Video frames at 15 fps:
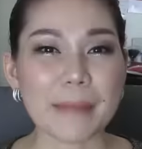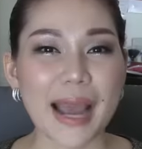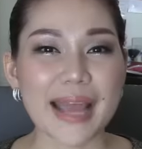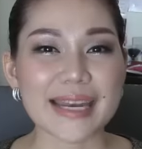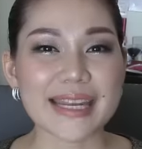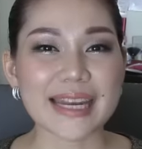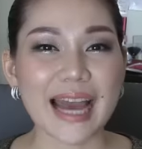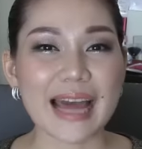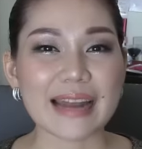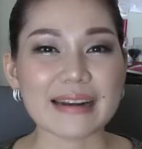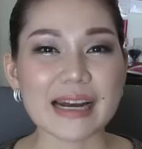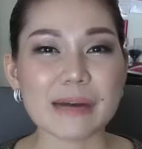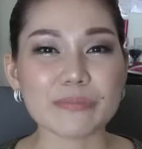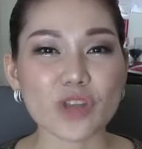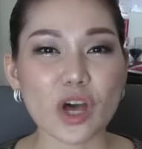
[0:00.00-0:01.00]
มใหม่นี้นะคะ
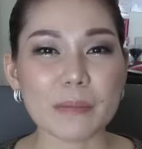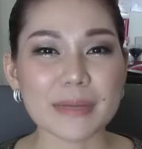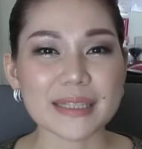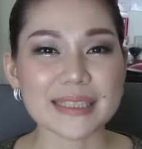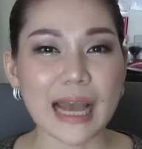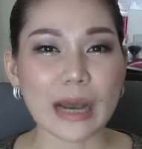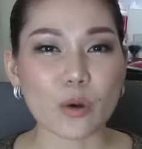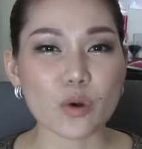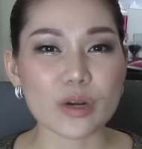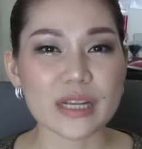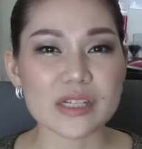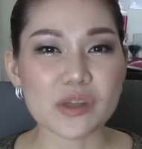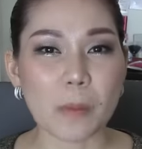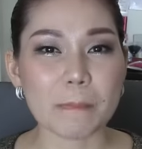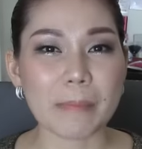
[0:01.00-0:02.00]
เริ่มต้นมาจากคุณ
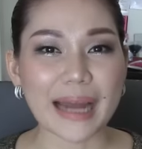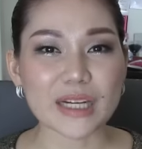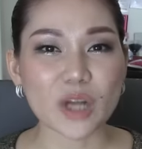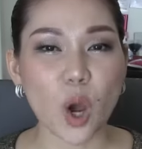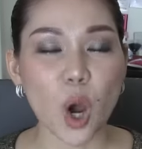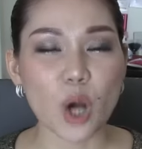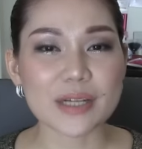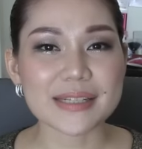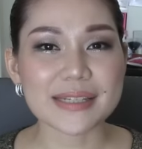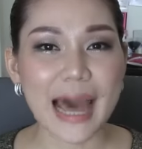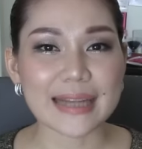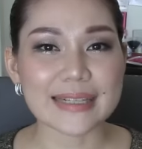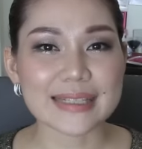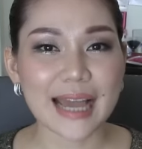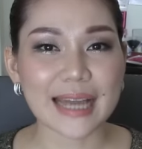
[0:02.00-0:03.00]
สมบัติของ
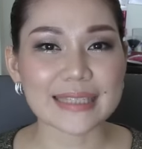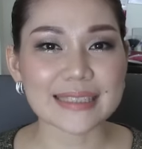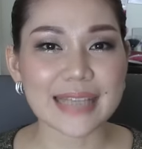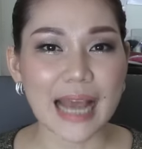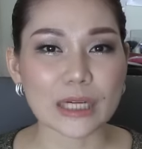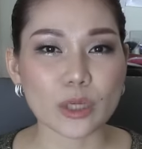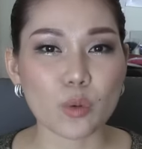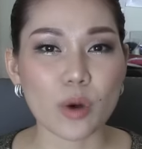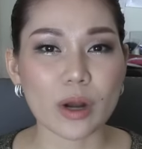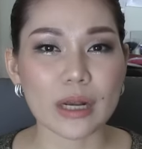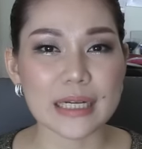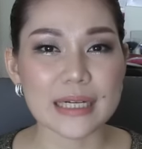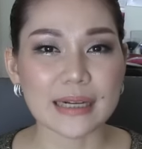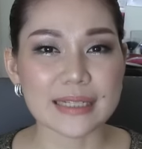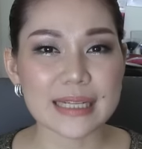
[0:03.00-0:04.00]
สารสกัดัดจากถั่ว
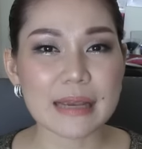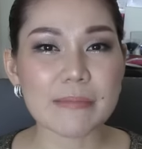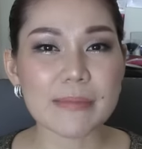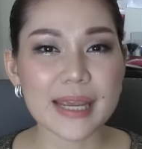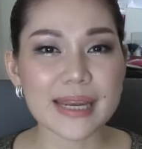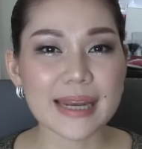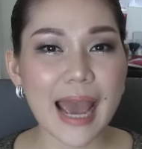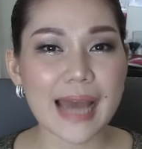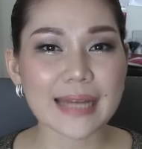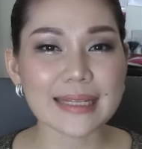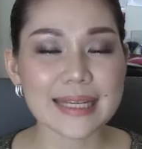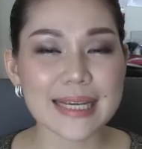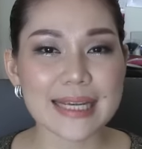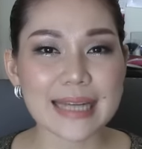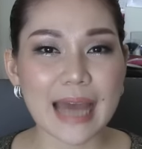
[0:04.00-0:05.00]
เหลืองที่มีหน้า
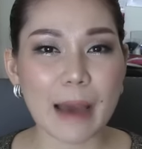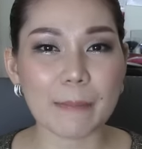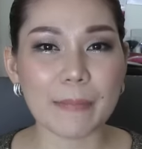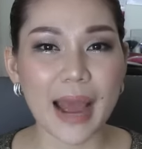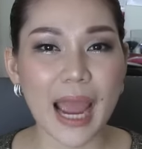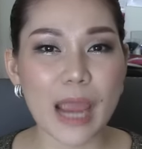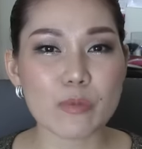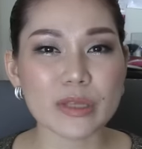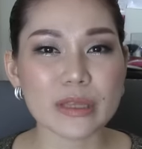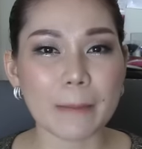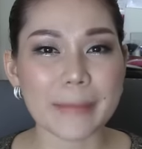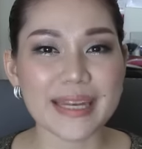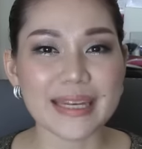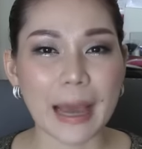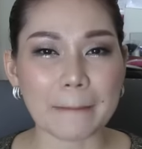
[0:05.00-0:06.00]
ที่ทำให้วิตา
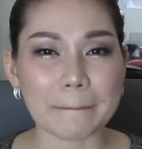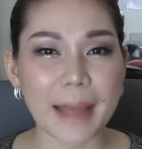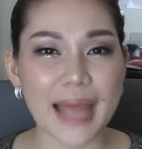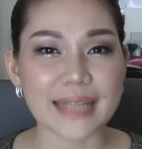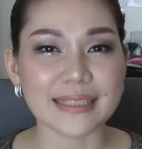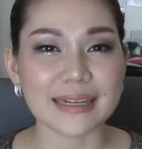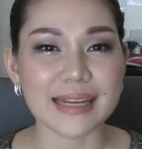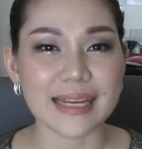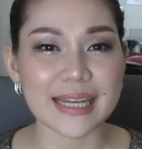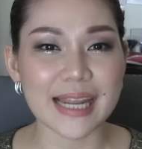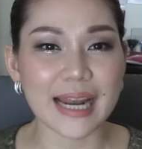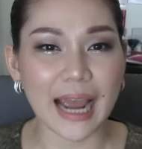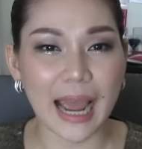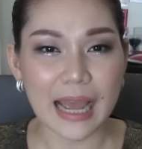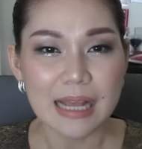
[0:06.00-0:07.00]
มินทั้ง 8 ชนิดเนี่
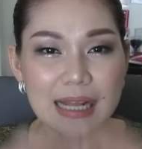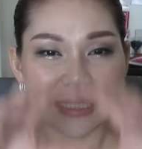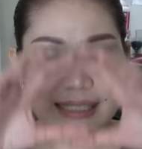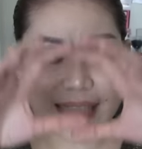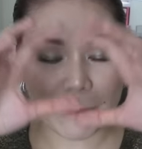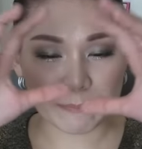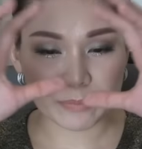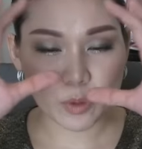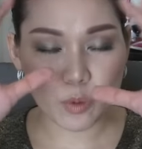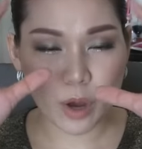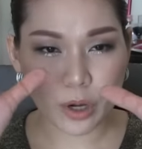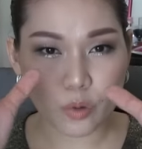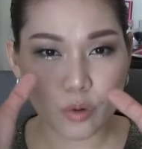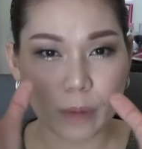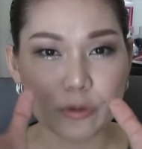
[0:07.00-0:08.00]
ยนะคะจับตัว
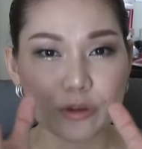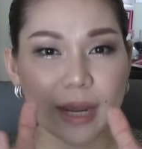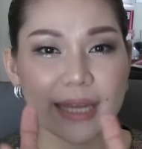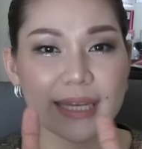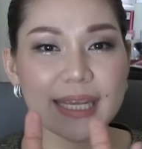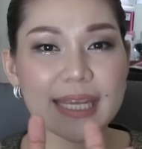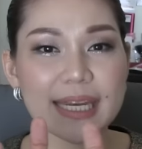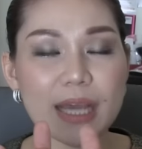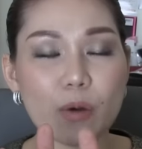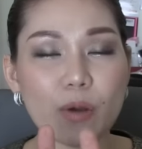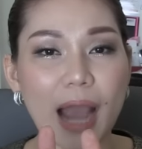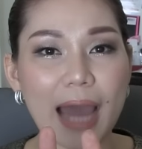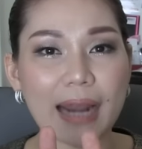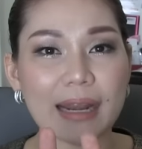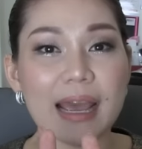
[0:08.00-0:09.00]
รวมอยู่ในที่เดียว
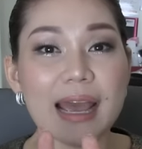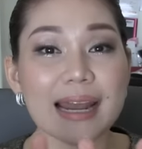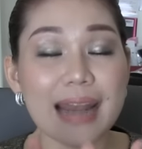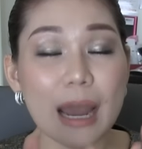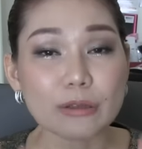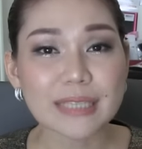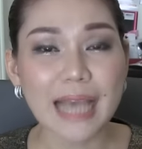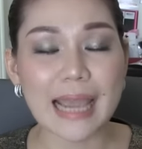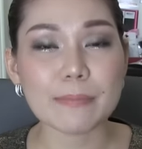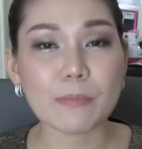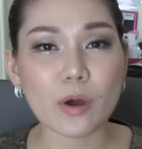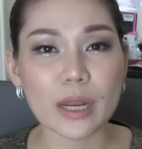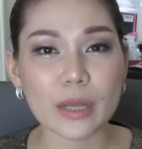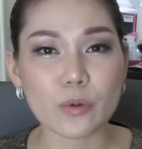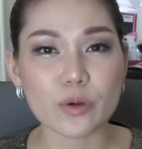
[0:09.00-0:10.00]
กัน แล้วใช้โม
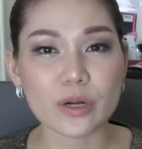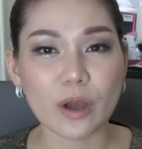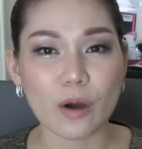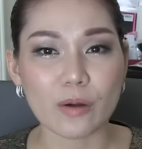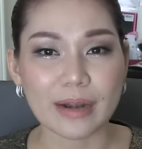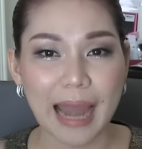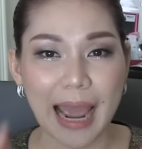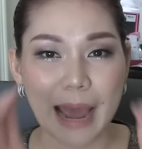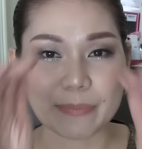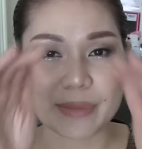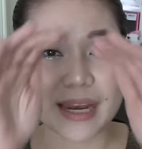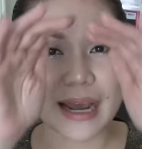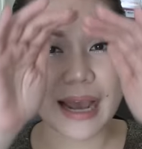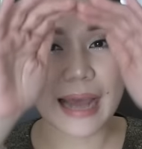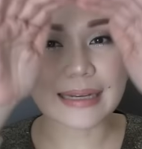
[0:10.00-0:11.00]
เลกุลของน้ำ
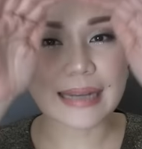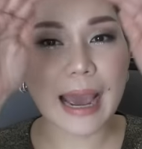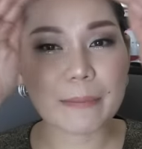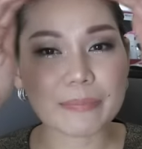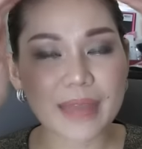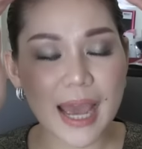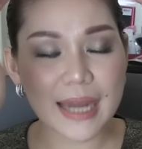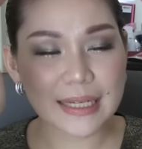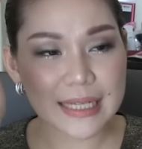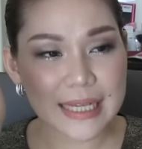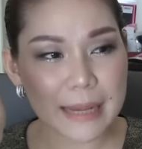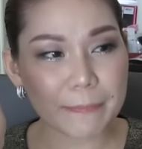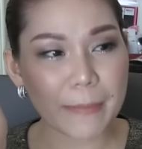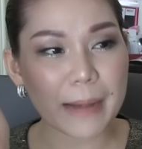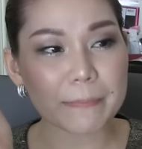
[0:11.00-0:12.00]
เนี่ยนะคะทำหน้า
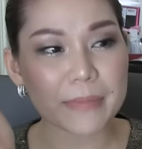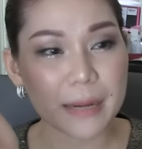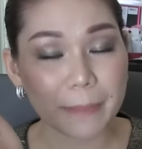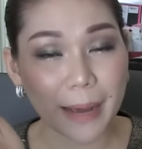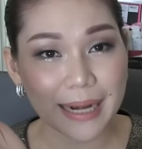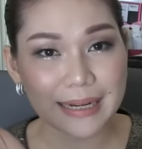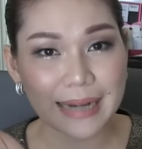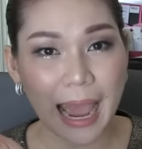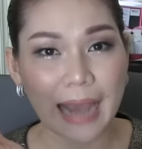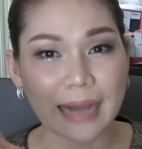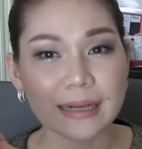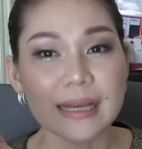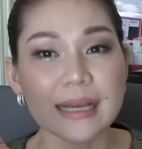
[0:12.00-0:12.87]
ที่เป็นเหมือนผนัง